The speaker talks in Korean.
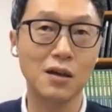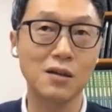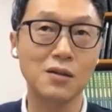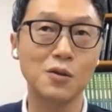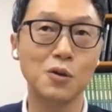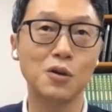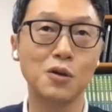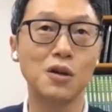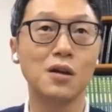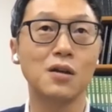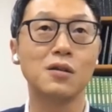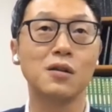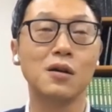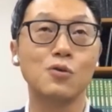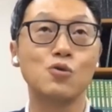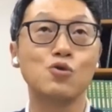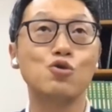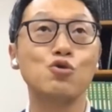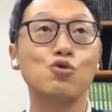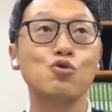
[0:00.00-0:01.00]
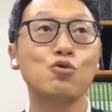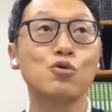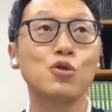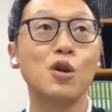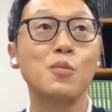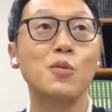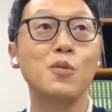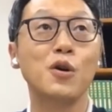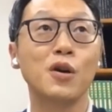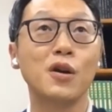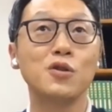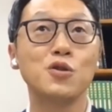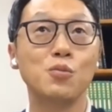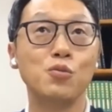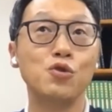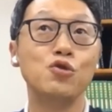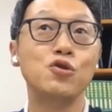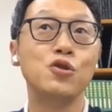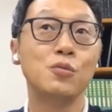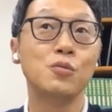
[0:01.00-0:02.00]
그거를 갖다가 쭉 설명을 해줘
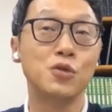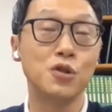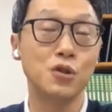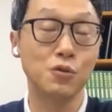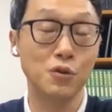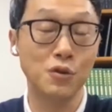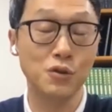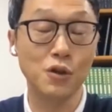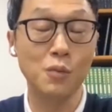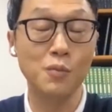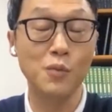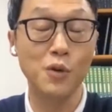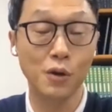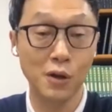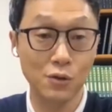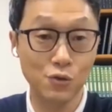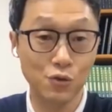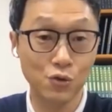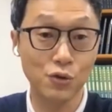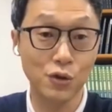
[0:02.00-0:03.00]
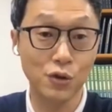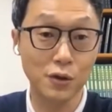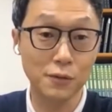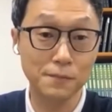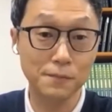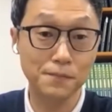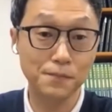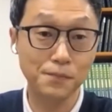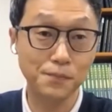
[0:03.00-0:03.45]
뮤지엄식으로 설명을 해주고요.